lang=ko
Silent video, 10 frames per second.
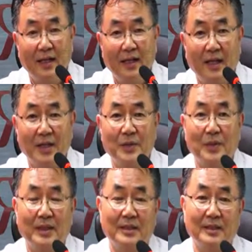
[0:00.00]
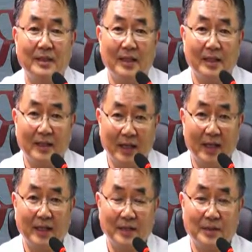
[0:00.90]
학교 같은데
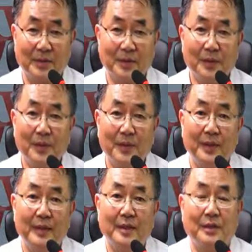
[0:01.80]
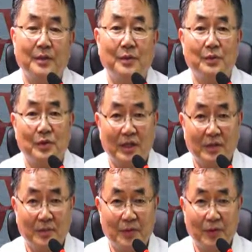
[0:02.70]
대학에서도
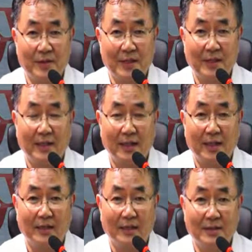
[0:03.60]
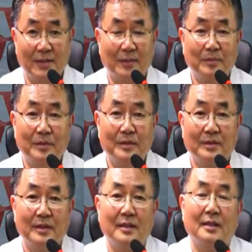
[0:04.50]
교수학습지원센터 같은 전문
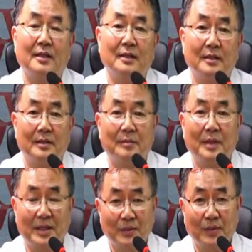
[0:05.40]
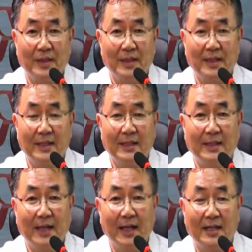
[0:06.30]
어, 방송인들이
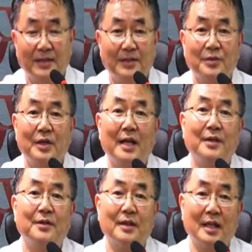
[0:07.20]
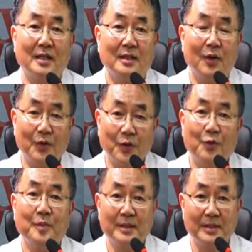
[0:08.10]
있는데 가서 촬영을 하는
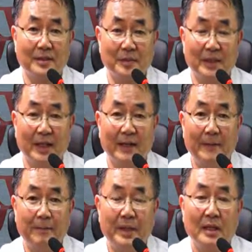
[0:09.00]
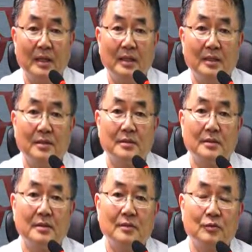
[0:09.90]
어려움이 있었습니다.
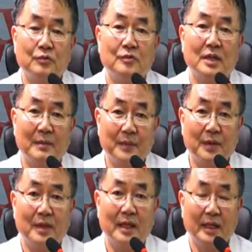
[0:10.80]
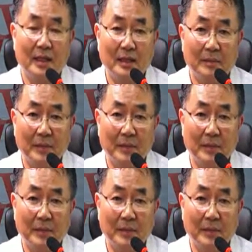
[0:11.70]
이것을 누구나 편하게